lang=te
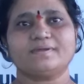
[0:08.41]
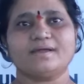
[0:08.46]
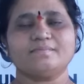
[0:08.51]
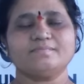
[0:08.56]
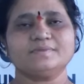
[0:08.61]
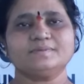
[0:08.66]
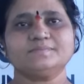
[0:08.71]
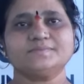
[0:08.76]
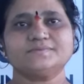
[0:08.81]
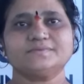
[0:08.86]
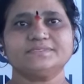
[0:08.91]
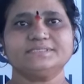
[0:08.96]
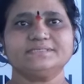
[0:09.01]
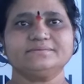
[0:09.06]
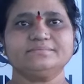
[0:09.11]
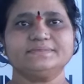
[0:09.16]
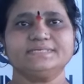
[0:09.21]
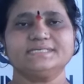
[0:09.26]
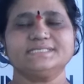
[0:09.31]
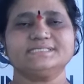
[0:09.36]
ప్రాబ్లమ్స్
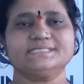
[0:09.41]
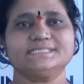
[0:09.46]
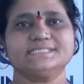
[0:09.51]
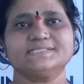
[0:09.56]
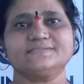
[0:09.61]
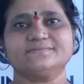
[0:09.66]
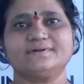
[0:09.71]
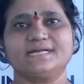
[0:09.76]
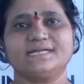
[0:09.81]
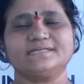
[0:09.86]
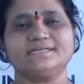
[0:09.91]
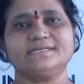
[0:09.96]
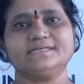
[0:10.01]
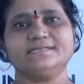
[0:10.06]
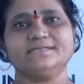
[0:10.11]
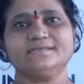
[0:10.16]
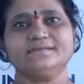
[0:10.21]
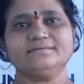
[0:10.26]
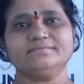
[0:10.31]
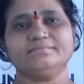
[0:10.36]
ఉంటే మెడిసిన్స్
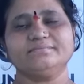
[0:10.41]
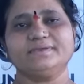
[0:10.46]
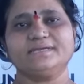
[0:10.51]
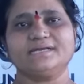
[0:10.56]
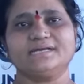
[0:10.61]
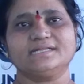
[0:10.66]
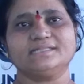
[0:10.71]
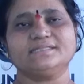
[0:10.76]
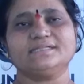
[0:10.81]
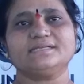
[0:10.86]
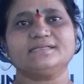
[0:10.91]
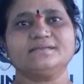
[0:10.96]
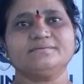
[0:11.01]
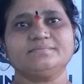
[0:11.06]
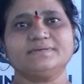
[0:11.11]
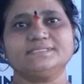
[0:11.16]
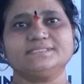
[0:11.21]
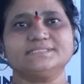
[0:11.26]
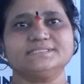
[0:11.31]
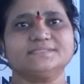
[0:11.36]
వాడండి మీకు అందరికీ
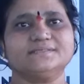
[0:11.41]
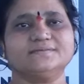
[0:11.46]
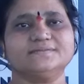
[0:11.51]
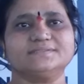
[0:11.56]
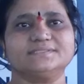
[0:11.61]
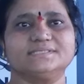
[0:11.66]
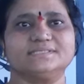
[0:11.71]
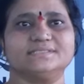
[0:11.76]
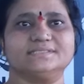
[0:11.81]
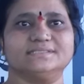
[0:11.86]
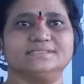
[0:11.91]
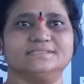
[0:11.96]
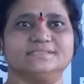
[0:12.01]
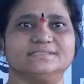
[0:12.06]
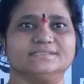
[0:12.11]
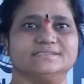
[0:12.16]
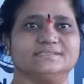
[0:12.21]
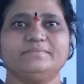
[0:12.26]
మంచిగా అవుతుందండి